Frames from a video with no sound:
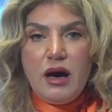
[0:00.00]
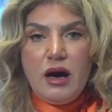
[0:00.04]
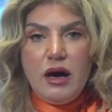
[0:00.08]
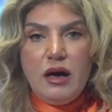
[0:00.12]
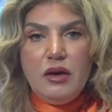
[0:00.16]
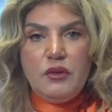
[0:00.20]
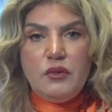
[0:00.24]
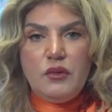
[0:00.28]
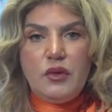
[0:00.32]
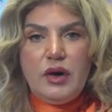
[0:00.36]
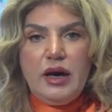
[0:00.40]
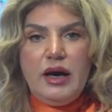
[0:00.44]

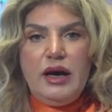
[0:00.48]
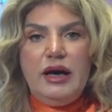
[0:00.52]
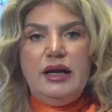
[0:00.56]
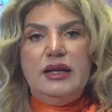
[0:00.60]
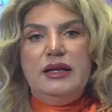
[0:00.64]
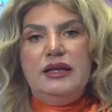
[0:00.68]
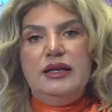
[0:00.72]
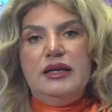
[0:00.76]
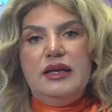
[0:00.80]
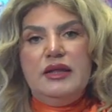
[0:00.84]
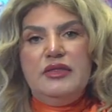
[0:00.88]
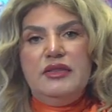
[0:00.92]
أو
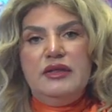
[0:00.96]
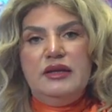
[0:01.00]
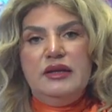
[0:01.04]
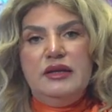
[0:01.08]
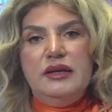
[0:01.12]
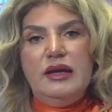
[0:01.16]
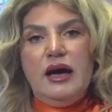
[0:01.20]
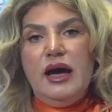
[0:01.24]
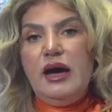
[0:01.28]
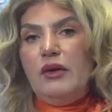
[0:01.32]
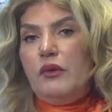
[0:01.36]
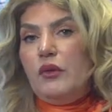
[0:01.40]

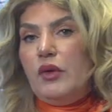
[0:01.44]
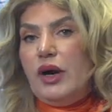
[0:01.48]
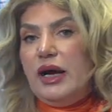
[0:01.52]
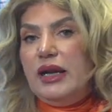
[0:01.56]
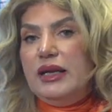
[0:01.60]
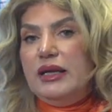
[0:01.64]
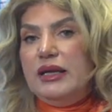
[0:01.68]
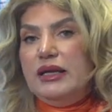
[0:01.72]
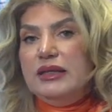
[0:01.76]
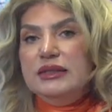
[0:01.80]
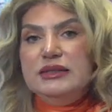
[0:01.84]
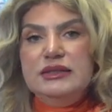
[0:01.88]
الذي أو
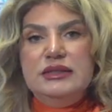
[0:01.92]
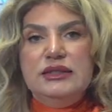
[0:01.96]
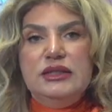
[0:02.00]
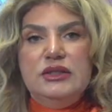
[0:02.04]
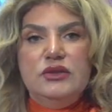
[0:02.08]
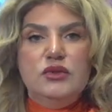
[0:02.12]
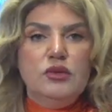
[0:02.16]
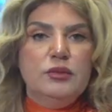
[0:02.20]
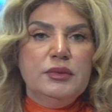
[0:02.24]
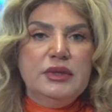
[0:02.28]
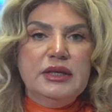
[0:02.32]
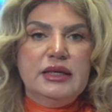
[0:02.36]
التي
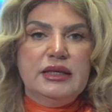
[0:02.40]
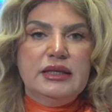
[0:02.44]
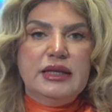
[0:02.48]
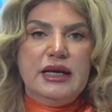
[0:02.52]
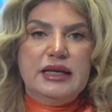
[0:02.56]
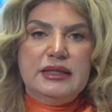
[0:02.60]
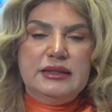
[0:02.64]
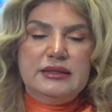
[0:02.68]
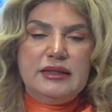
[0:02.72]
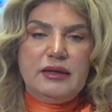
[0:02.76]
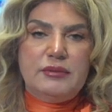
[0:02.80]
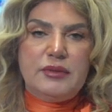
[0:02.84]
يمكن
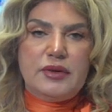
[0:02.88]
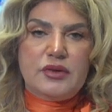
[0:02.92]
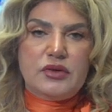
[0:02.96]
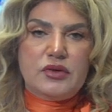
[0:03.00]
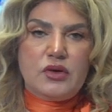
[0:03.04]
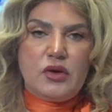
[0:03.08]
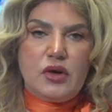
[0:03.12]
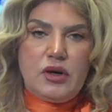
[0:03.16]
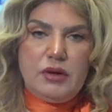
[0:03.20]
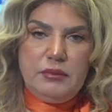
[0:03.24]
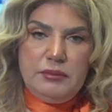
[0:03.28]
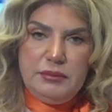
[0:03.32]

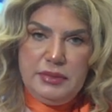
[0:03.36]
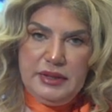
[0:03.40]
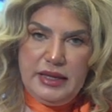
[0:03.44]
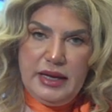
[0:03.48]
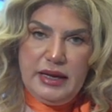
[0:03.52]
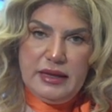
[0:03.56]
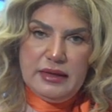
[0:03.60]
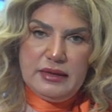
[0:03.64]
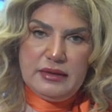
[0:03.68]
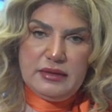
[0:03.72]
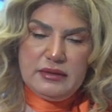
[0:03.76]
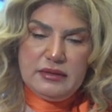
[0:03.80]
التبرع
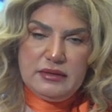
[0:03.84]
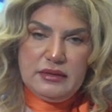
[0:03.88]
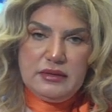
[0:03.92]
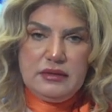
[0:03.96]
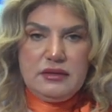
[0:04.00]
بها.